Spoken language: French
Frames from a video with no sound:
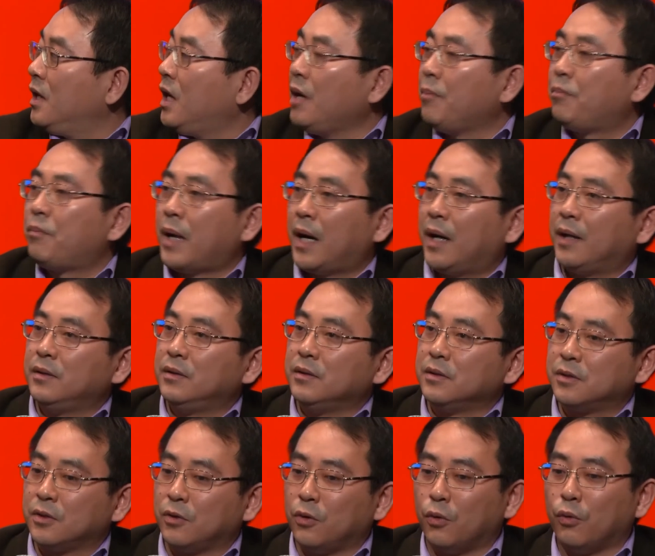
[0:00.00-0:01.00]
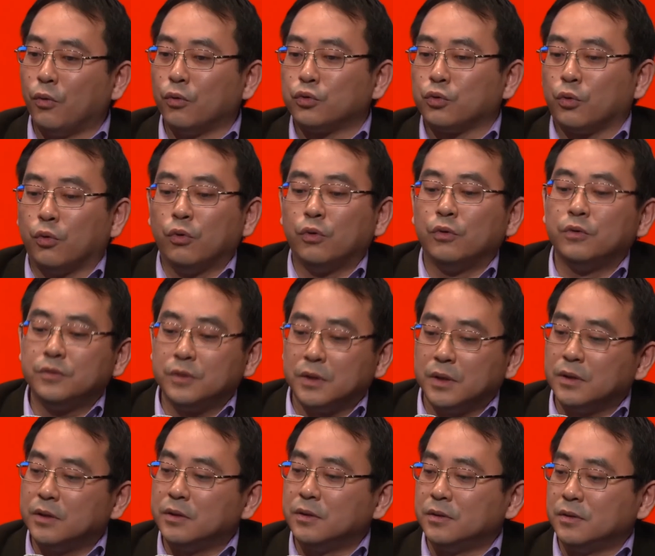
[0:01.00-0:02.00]
et pas de ce qu'on trouve
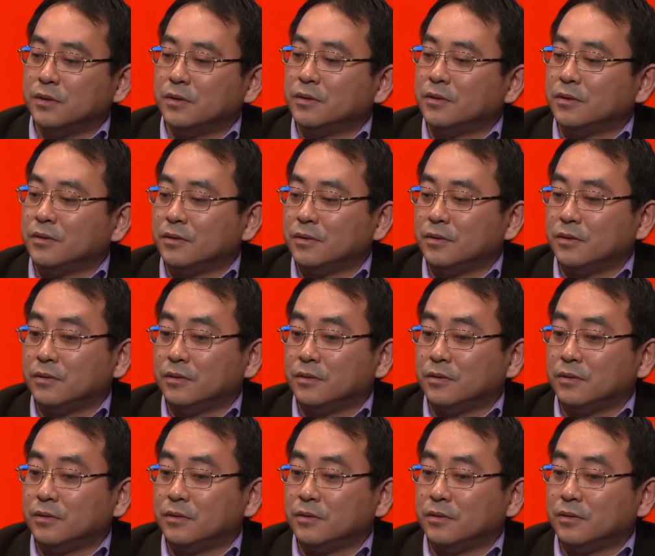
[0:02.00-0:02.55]
euh,